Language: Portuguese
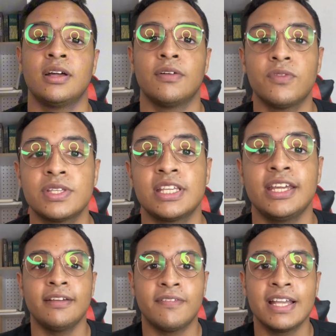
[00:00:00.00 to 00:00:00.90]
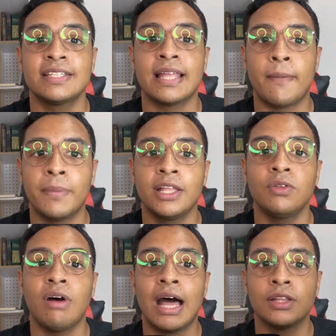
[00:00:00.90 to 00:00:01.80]
você vai estar
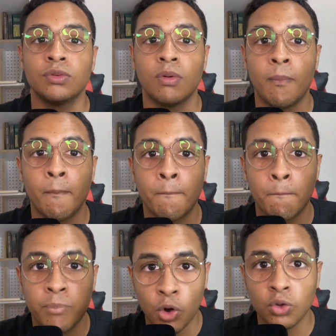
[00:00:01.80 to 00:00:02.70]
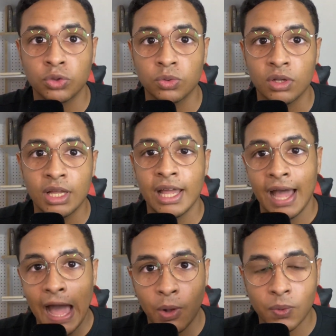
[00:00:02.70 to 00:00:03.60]
perdoado. Pronto.
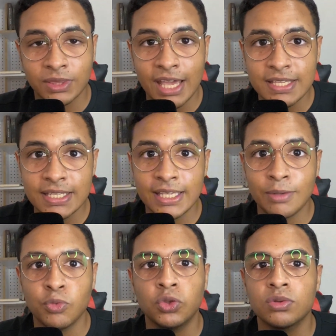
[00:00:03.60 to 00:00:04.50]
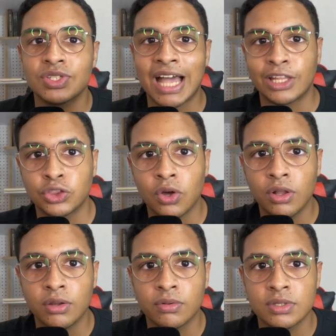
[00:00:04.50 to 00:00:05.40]
Acontece que muitos
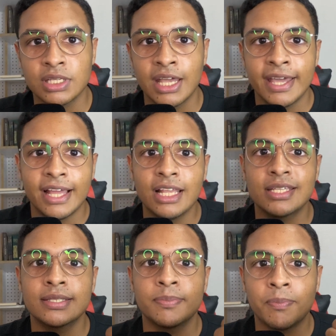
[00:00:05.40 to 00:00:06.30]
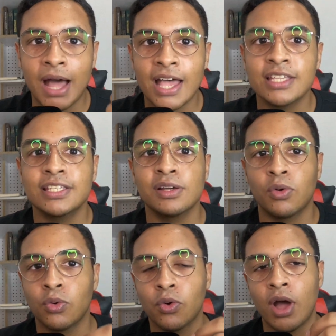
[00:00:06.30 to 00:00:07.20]
católicos, eles
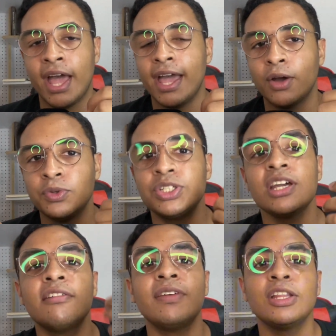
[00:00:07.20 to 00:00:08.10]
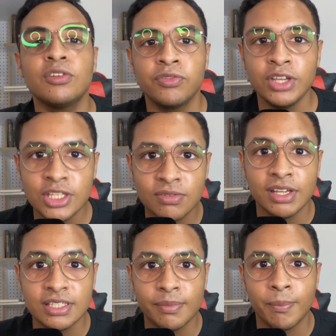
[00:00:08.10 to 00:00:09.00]
passam é, o dia vendo vídeo aí
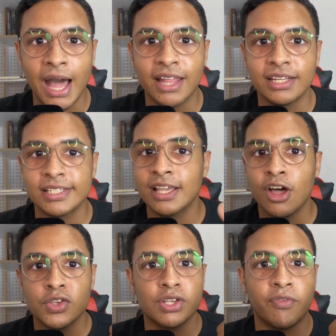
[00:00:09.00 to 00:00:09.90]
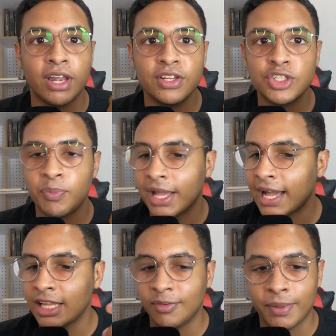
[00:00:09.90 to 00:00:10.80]
de padres só falando de
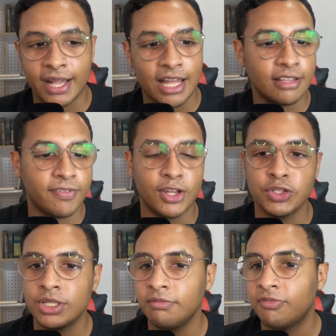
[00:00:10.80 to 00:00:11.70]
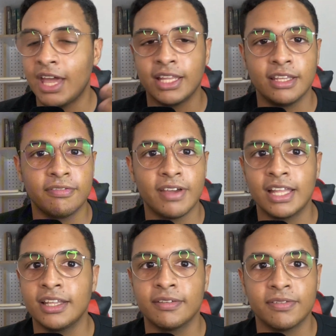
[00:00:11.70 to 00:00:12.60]
pecado, pecado, falando de inferno,
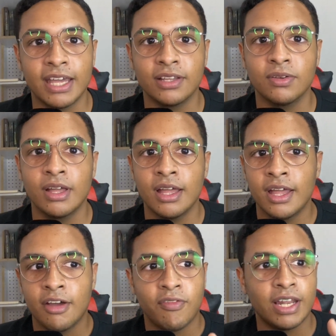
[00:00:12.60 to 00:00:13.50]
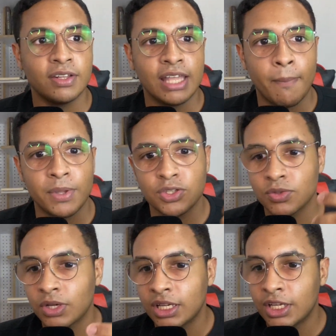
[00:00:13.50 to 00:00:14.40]
inferno, inferno, falando que a
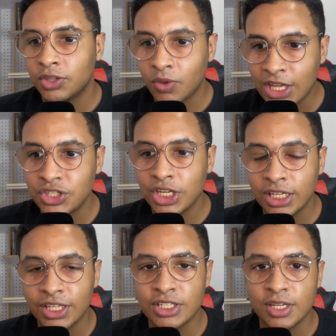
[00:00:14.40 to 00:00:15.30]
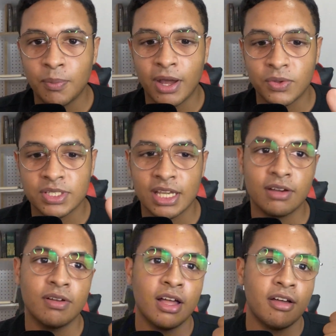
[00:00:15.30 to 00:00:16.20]
pessoa não é digna de ir para o
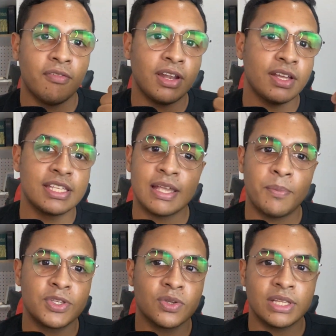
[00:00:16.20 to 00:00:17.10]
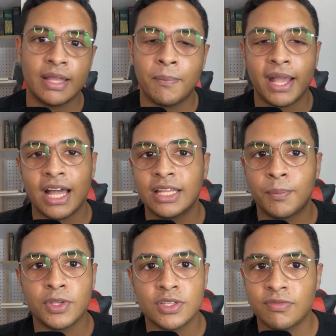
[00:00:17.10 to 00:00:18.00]
céu, falando que se a pessoa está em pecado, a
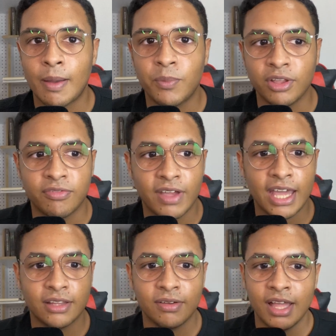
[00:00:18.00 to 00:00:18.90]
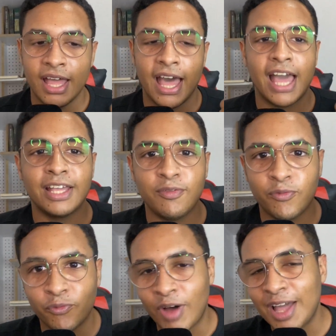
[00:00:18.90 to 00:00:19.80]
pessoa vai para o inferno. Aí
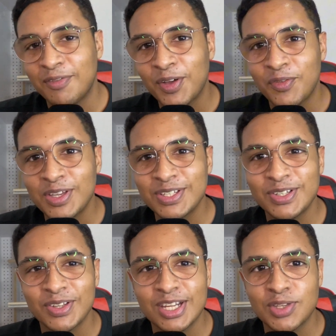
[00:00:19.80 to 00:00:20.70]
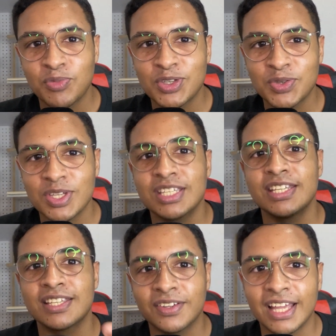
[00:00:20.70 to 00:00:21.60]
vai ver o vídeo de outras pessoas que
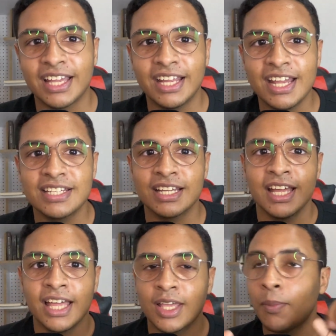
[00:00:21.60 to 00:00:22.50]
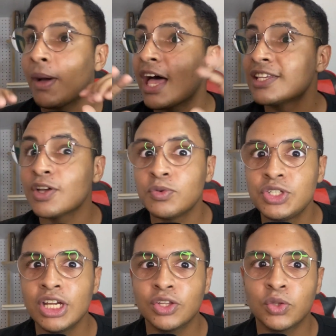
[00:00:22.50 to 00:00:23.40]
são da igreja, que passam o
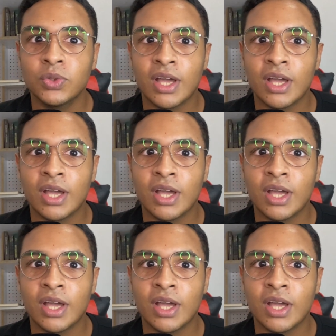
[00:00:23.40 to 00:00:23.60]
dia todo